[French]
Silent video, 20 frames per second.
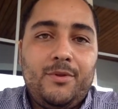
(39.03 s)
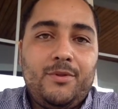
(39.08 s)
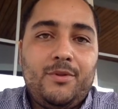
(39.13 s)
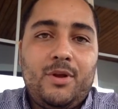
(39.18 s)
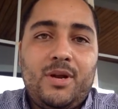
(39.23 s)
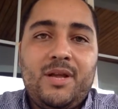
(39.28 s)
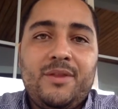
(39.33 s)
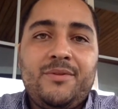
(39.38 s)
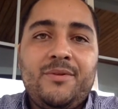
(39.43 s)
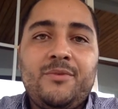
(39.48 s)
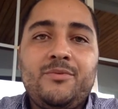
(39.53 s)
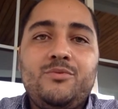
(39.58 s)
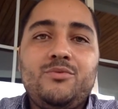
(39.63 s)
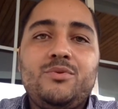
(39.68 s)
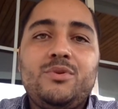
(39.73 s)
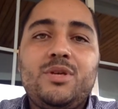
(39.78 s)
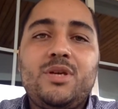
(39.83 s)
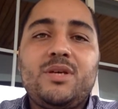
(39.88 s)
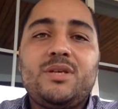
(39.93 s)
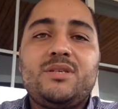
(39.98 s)
Dans l'attente
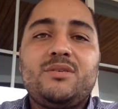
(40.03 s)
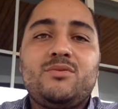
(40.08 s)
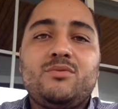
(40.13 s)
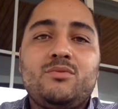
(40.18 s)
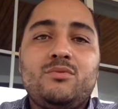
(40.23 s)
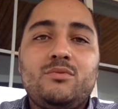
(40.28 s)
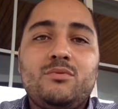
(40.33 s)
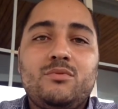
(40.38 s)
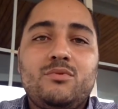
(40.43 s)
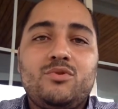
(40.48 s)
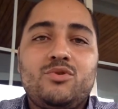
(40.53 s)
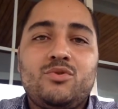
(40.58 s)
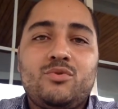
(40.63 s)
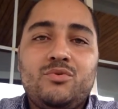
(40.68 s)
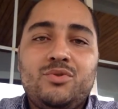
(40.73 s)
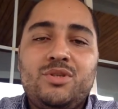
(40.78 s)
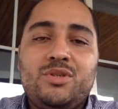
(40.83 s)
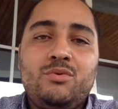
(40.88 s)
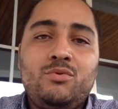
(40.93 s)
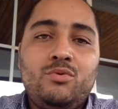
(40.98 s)
d'une guérison, je
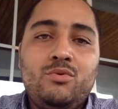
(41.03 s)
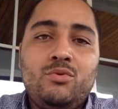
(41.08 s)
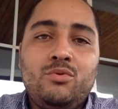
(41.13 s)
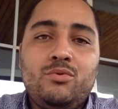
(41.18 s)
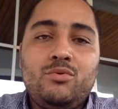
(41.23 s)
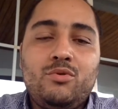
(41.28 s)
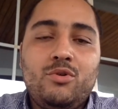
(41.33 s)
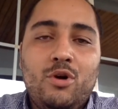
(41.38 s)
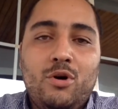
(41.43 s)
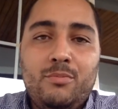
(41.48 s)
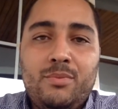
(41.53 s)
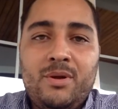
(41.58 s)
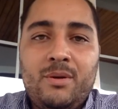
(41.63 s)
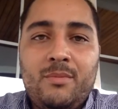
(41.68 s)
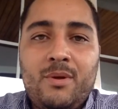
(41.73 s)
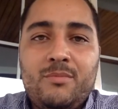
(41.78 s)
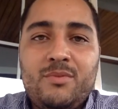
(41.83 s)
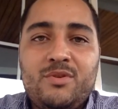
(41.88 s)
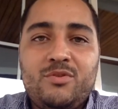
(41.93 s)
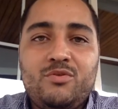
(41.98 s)
continue donc de remplir
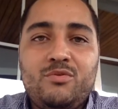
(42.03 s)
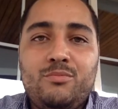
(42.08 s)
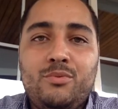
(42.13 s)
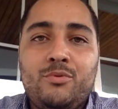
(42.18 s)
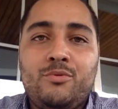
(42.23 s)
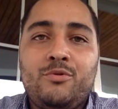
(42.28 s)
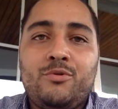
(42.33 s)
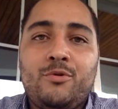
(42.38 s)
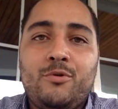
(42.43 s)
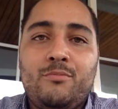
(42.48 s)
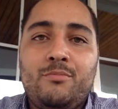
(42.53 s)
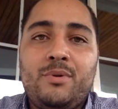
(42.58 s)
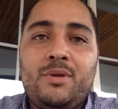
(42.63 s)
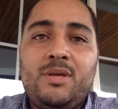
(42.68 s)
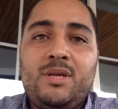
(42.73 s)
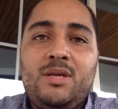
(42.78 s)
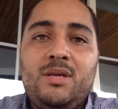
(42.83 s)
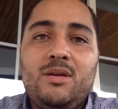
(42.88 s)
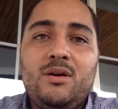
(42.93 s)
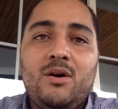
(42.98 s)
ma mission pour notre
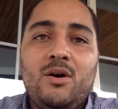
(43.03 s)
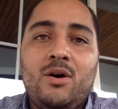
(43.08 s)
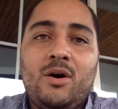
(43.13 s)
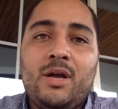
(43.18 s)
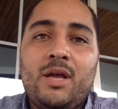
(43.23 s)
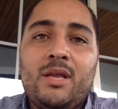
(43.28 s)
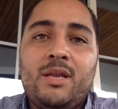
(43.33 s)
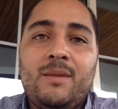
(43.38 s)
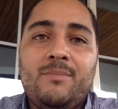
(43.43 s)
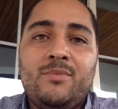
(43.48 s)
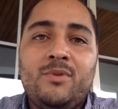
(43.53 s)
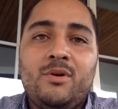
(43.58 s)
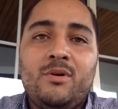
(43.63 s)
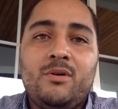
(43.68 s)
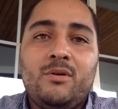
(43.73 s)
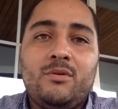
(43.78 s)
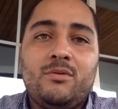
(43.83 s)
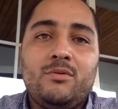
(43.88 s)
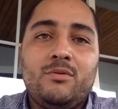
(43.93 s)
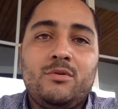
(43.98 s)
pays en
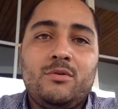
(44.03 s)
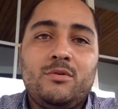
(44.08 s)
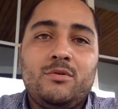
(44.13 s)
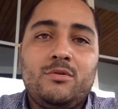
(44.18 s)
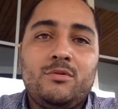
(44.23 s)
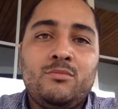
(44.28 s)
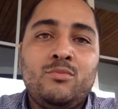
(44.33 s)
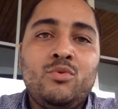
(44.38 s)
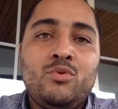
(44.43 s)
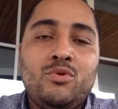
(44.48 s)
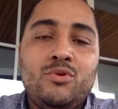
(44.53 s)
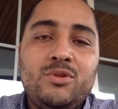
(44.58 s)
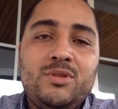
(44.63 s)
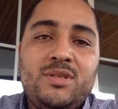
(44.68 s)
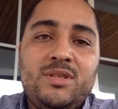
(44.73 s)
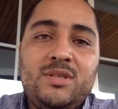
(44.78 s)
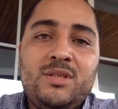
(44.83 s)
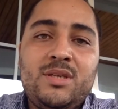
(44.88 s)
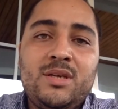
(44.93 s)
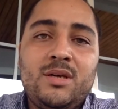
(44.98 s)
réadaptant euh, mon
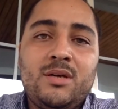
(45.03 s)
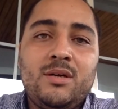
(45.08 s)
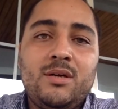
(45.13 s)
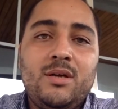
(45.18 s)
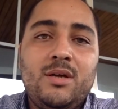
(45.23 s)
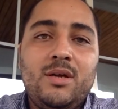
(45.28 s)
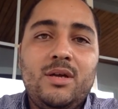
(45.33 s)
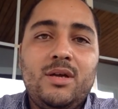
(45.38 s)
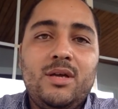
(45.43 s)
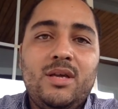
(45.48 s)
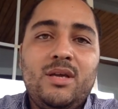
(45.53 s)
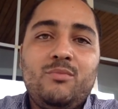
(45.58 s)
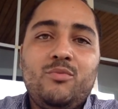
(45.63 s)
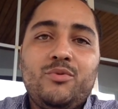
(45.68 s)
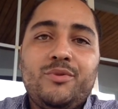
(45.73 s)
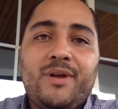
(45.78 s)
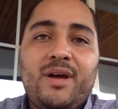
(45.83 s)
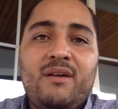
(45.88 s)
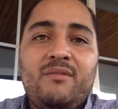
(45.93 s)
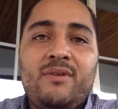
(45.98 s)
quotidien et
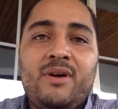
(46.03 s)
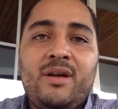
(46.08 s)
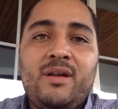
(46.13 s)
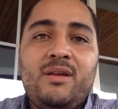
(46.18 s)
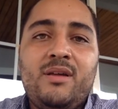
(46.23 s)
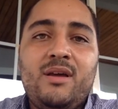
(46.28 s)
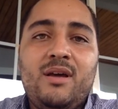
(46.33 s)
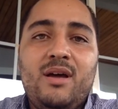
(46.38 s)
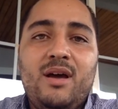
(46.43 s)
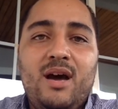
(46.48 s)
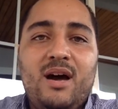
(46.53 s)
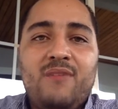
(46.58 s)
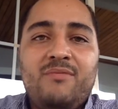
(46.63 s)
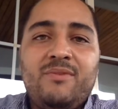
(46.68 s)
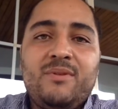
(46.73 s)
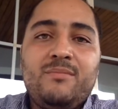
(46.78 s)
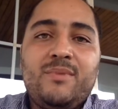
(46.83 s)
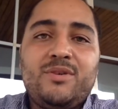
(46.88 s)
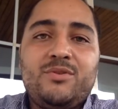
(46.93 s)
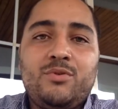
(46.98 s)
mon travail
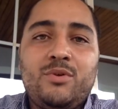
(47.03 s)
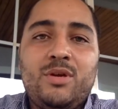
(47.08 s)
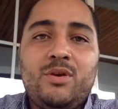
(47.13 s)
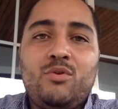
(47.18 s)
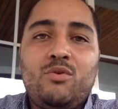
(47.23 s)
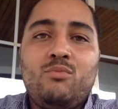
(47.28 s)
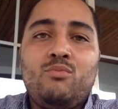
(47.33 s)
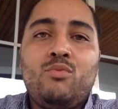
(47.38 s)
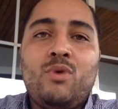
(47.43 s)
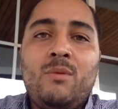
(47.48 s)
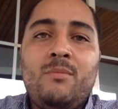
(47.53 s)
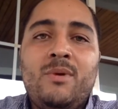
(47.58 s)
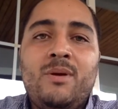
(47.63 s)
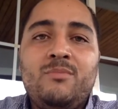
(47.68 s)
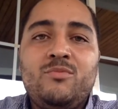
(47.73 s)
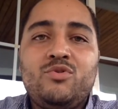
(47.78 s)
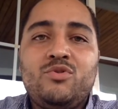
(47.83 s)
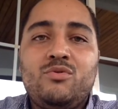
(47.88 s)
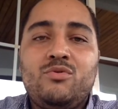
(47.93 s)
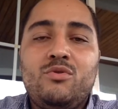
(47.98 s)
afin de m'assurer que
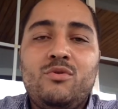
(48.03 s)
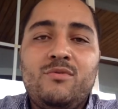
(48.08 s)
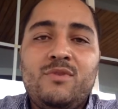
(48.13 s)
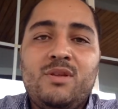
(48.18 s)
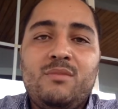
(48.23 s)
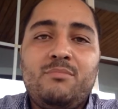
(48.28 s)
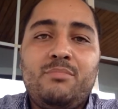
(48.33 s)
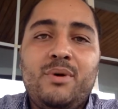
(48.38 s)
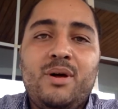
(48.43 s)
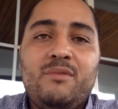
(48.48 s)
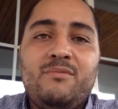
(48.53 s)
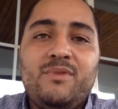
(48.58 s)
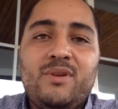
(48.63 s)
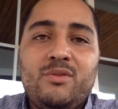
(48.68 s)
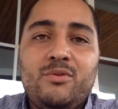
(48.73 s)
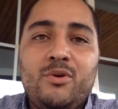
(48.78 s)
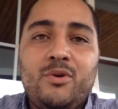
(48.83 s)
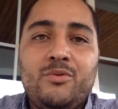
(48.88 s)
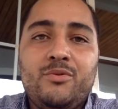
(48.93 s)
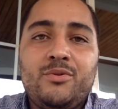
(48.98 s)
moi-même je ne devienne pas un
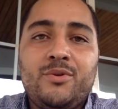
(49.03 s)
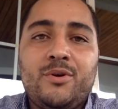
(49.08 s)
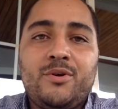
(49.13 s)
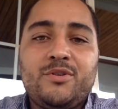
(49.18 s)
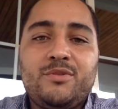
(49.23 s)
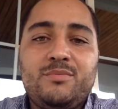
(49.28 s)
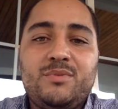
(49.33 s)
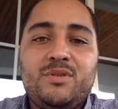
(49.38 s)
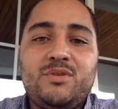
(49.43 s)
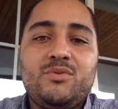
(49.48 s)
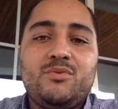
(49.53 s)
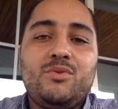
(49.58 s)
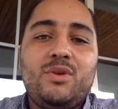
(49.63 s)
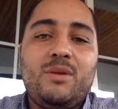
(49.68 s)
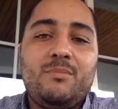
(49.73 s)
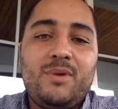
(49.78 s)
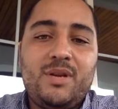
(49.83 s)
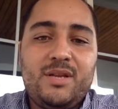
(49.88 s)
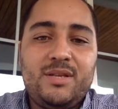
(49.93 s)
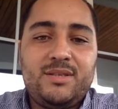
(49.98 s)
vecteur de transmission de la
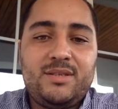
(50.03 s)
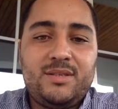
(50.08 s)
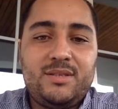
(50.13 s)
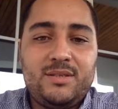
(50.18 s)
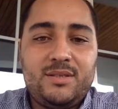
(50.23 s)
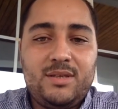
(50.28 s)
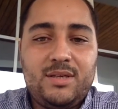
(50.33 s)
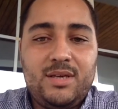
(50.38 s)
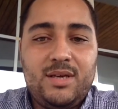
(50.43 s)
maladie.